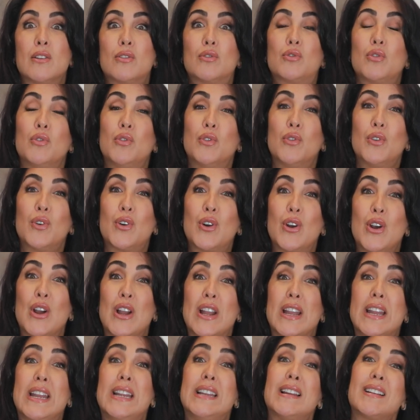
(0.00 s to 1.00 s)
دونك
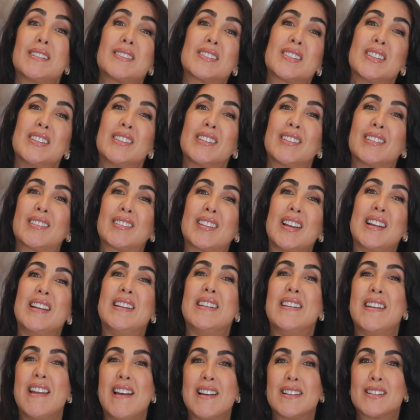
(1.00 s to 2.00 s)
الا تنطي
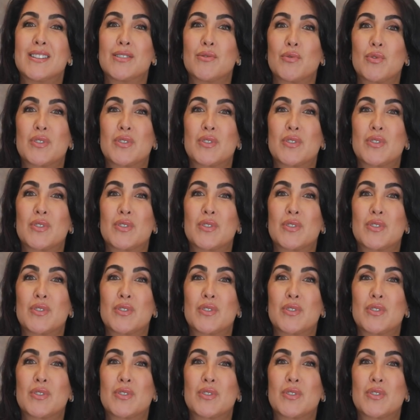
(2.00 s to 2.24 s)
الناس